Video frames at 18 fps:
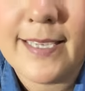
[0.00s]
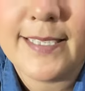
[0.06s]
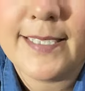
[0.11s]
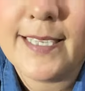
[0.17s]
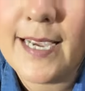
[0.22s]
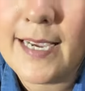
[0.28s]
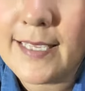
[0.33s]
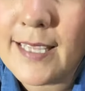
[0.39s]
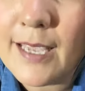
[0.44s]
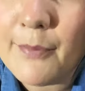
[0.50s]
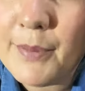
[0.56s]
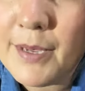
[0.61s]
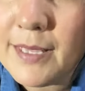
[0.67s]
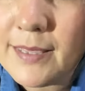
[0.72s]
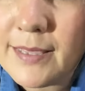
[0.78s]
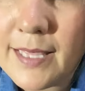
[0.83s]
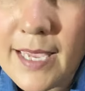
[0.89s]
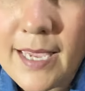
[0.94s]

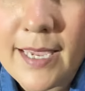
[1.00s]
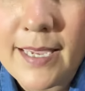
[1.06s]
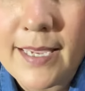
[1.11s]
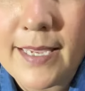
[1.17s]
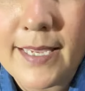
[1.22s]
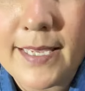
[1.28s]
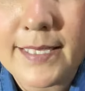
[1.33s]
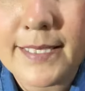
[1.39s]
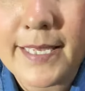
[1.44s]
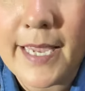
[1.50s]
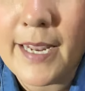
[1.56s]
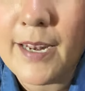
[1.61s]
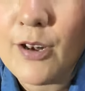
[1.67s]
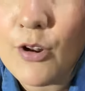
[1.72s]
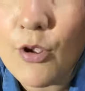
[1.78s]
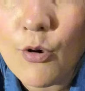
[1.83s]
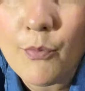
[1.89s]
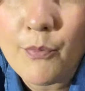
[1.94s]
Exactamente hice
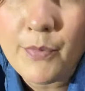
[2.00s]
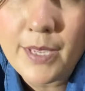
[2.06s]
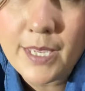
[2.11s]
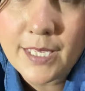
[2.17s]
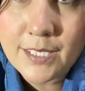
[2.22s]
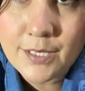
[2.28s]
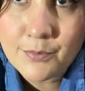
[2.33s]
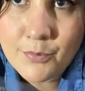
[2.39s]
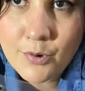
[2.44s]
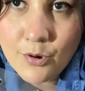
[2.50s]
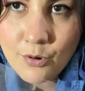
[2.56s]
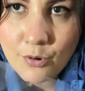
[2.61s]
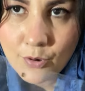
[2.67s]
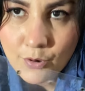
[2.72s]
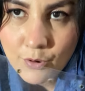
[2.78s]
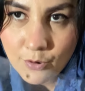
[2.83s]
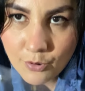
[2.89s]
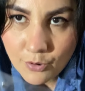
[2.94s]
lo mismo
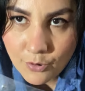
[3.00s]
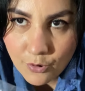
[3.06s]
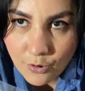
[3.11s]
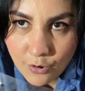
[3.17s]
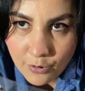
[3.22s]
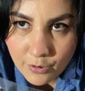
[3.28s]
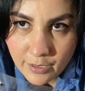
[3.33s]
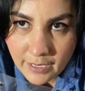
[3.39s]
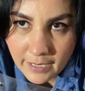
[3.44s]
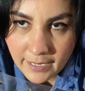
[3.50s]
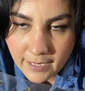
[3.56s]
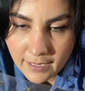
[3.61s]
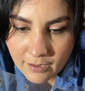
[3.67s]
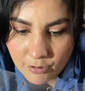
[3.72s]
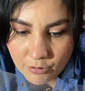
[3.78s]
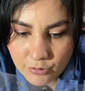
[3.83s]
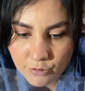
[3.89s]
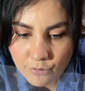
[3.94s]
con
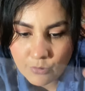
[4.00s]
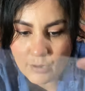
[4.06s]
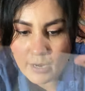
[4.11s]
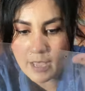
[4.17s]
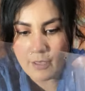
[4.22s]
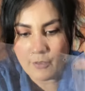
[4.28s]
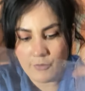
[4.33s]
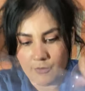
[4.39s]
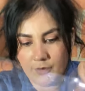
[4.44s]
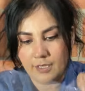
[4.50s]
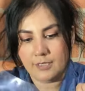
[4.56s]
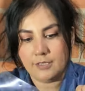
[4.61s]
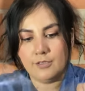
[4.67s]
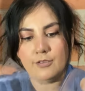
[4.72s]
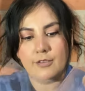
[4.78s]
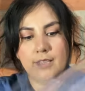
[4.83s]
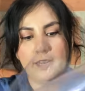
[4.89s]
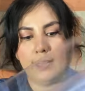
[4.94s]
el otro lado,
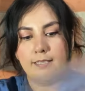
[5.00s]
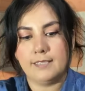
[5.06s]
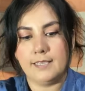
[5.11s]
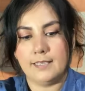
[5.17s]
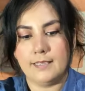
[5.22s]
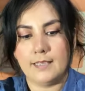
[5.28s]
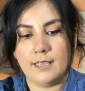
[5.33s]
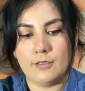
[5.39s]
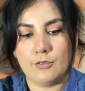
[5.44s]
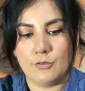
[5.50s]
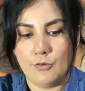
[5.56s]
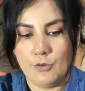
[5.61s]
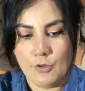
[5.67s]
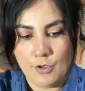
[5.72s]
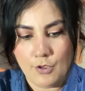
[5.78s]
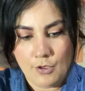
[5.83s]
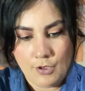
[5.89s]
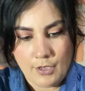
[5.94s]
listo, del acetato.
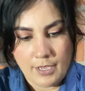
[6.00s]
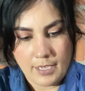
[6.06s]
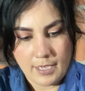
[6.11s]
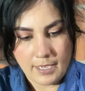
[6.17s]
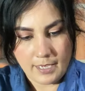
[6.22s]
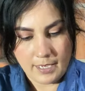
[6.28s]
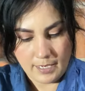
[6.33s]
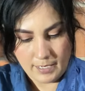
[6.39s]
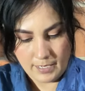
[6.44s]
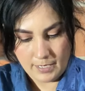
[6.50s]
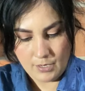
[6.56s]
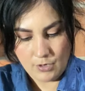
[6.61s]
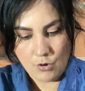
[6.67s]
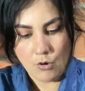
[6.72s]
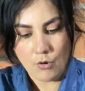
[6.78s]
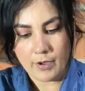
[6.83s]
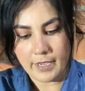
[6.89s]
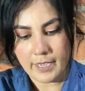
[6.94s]
Eh,
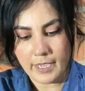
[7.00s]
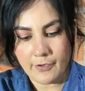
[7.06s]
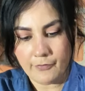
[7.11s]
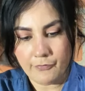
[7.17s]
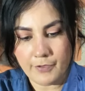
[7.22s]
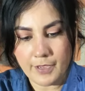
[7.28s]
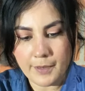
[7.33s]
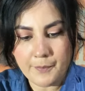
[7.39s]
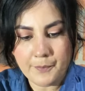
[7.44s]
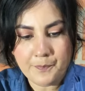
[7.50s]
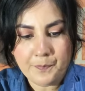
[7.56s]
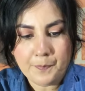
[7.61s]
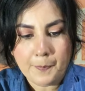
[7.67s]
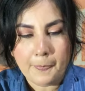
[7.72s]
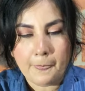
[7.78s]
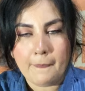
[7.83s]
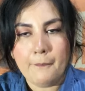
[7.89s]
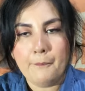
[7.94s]
con qué fin,
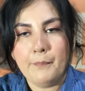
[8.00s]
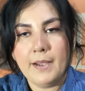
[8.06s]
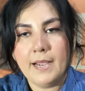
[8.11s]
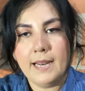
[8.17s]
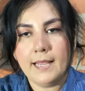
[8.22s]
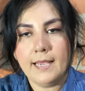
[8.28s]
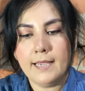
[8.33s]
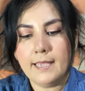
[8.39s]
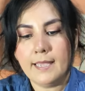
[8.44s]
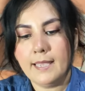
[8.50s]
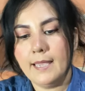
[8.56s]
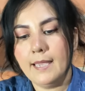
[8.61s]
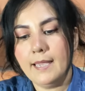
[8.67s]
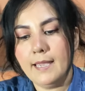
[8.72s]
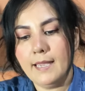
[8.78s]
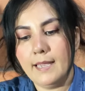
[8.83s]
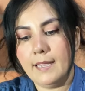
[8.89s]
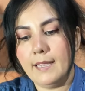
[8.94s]
para que
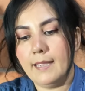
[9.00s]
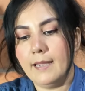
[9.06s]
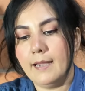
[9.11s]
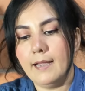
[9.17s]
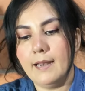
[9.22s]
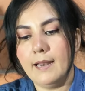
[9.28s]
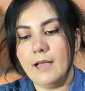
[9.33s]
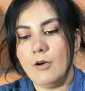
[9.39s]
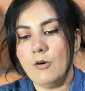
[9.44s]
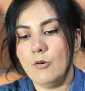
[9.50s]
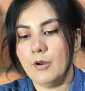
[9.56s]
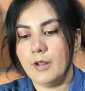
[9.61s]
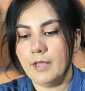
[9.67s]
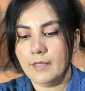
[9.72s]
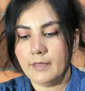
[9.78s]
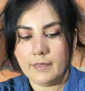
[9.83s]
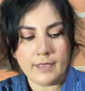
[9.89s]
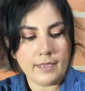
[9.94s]
eh, a la
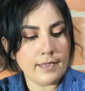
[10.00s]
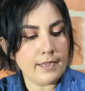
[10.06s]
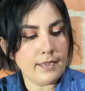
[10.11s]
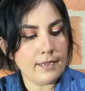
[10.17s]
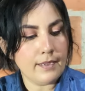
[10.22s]
hora de